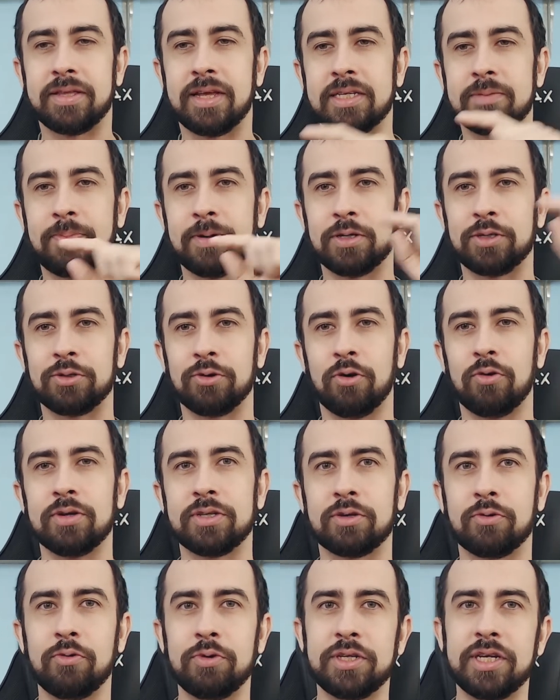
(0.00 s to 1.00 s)
das
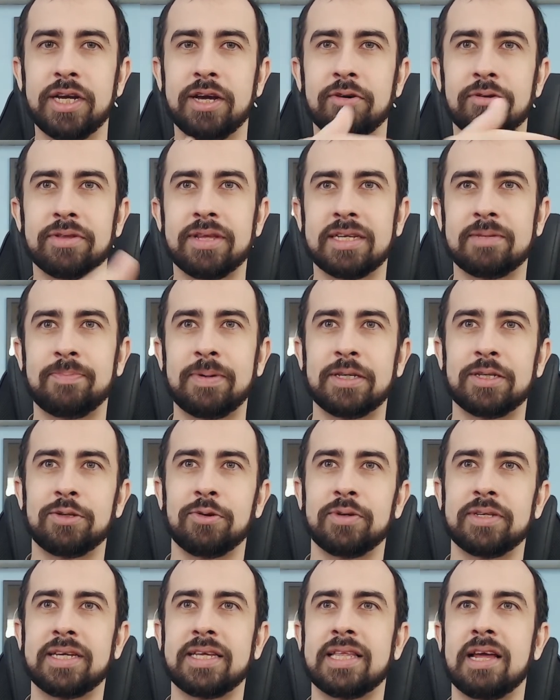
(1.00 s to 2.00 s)
pessoas com o dinheiro das
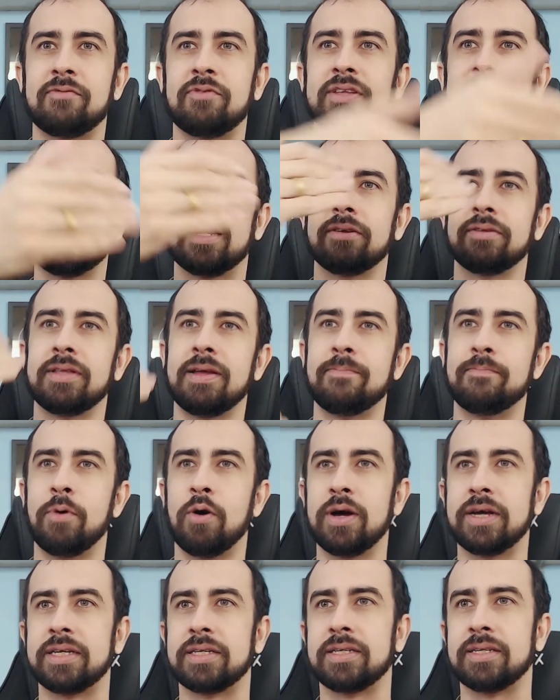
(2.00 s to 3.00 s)
pessoas que estavam entrando
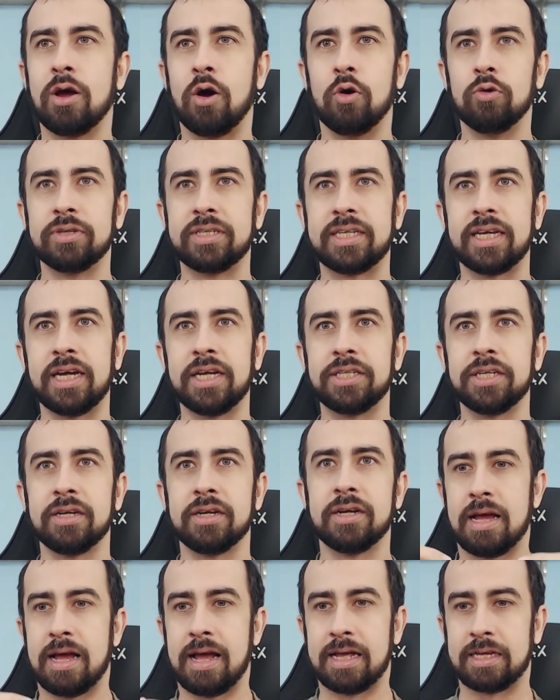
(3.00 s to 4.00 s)
depois. Ou seja,
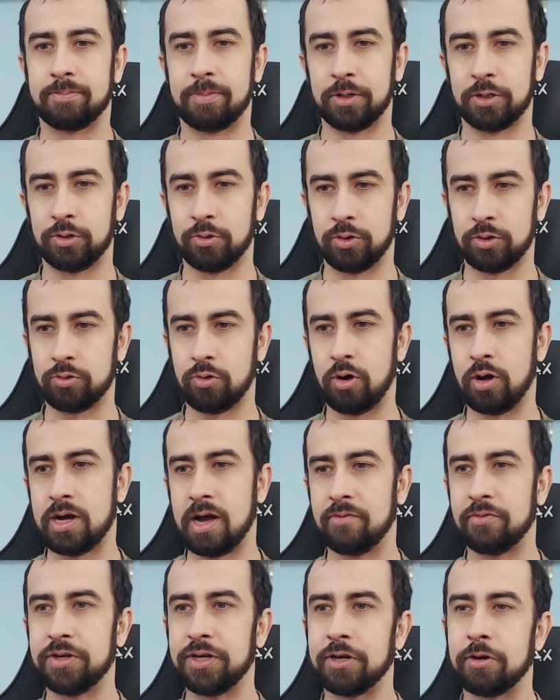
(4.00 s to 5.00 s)
as pessoas
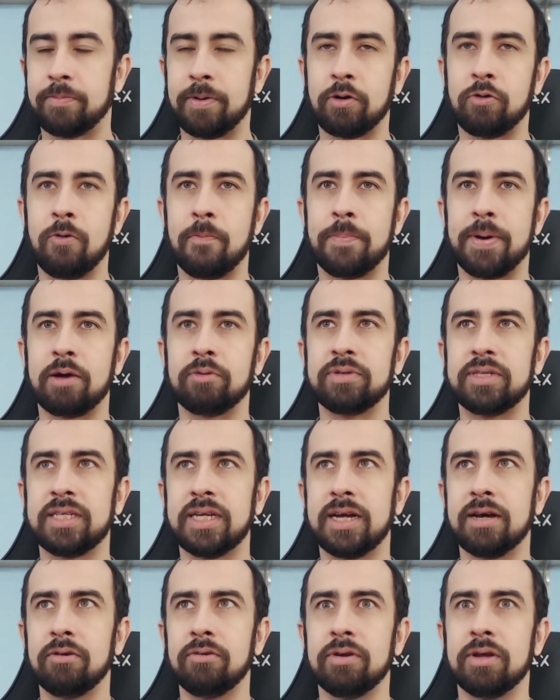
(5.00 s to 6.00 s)
colocavam dinheiro para comprar o
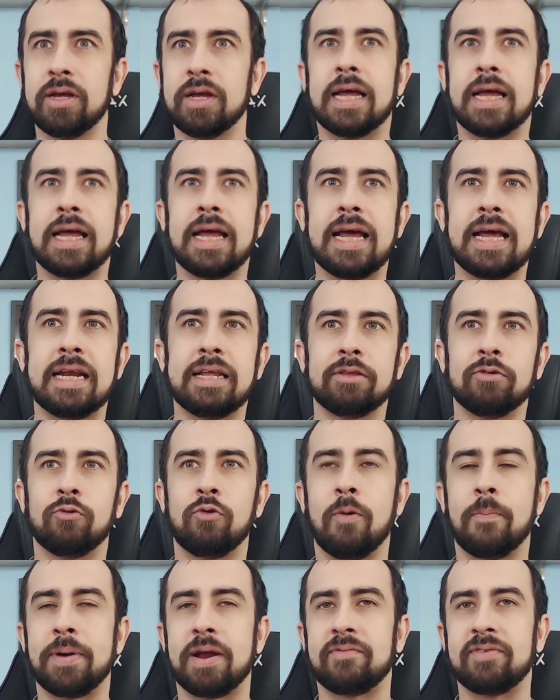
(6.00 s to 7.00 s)
selo, ele não
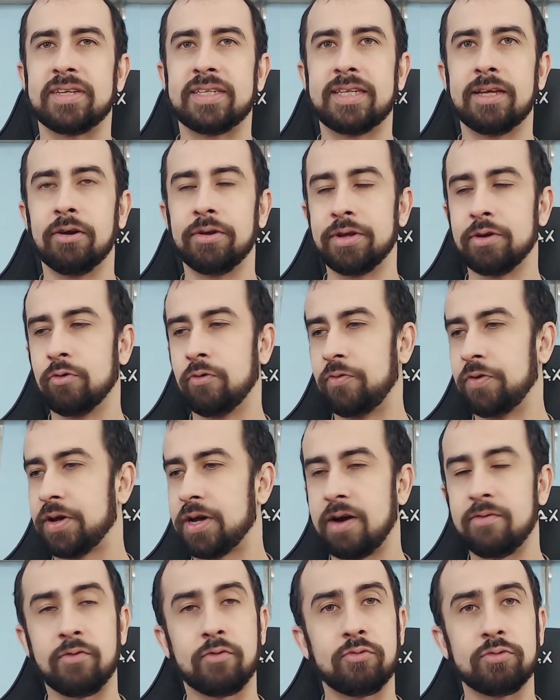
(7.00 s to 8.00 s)
comprava selo nenhum,
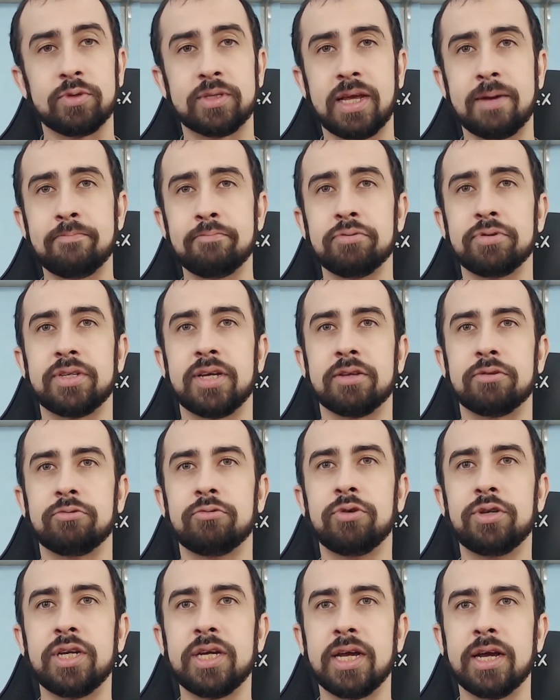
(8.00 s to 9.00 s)
ficava com 100%
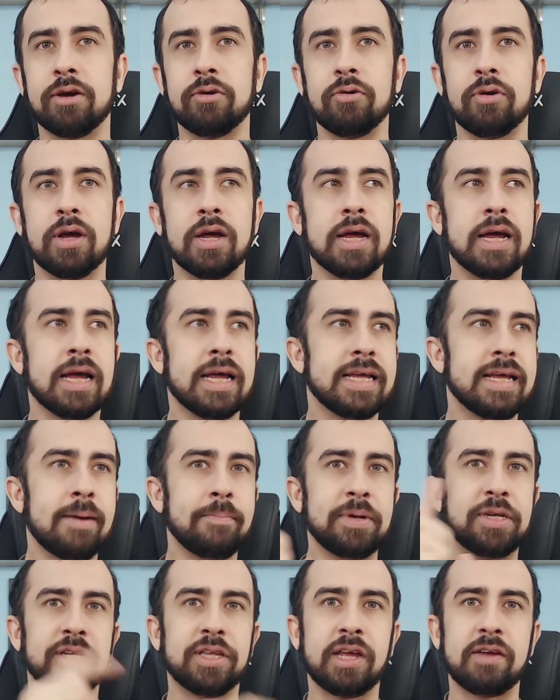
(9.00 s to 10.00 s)
do dinheiro, e à
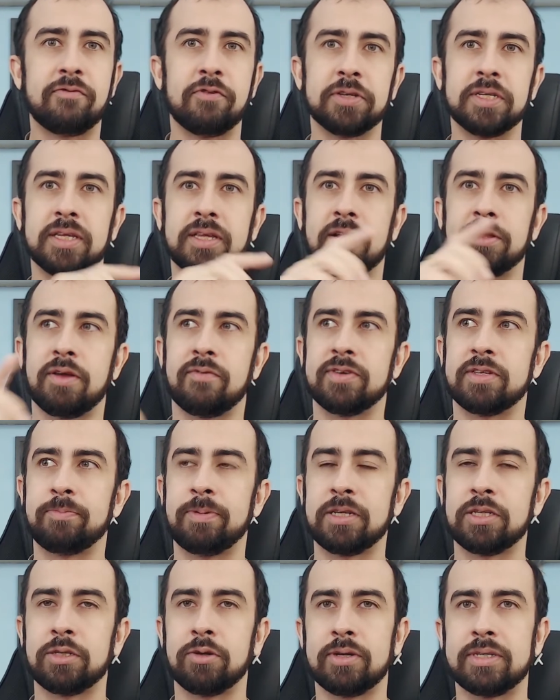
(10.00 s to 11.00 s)
medida que fossem entrando novas
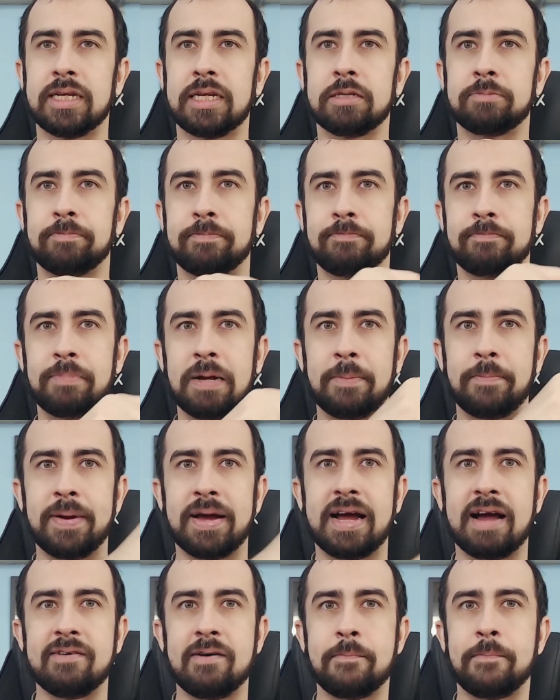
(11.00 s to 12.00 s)
pessoas, ele, ele
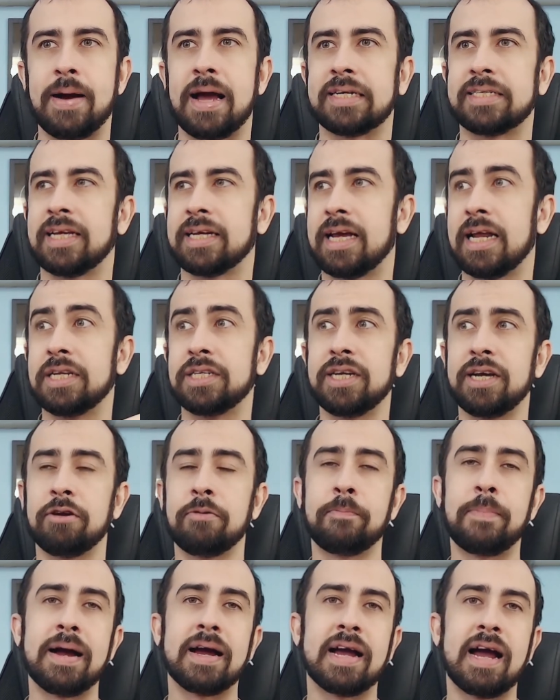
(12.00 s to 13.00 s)
pegava parte daquele
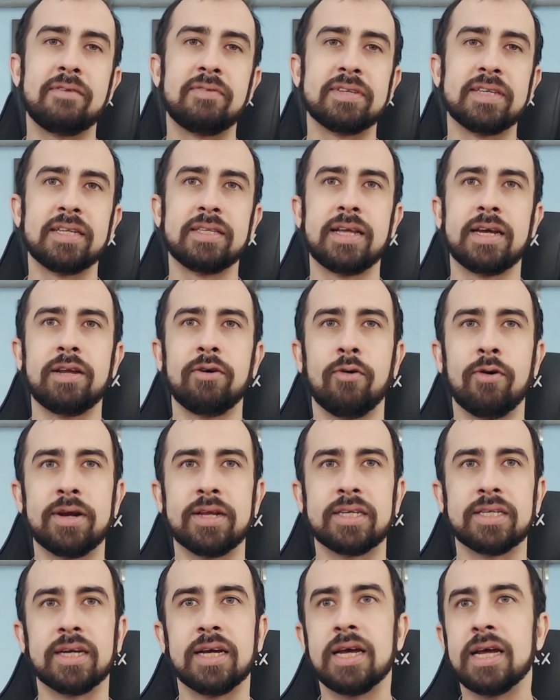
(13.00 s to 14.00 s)
dinheiro e pagava as
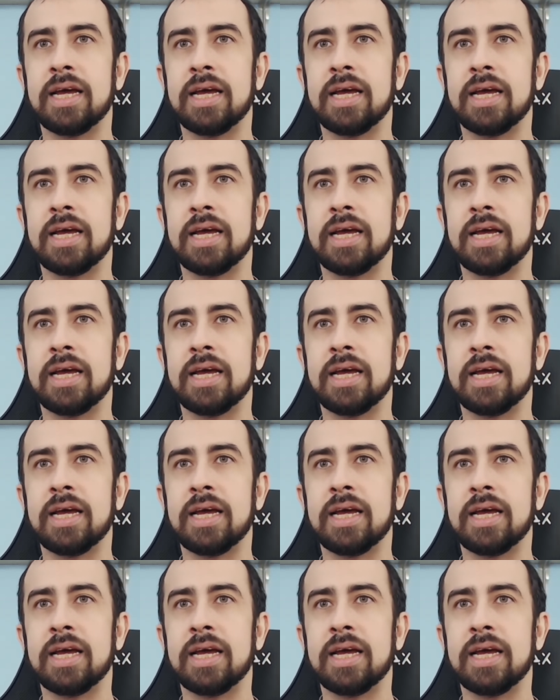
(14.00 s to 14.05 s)
anteriores.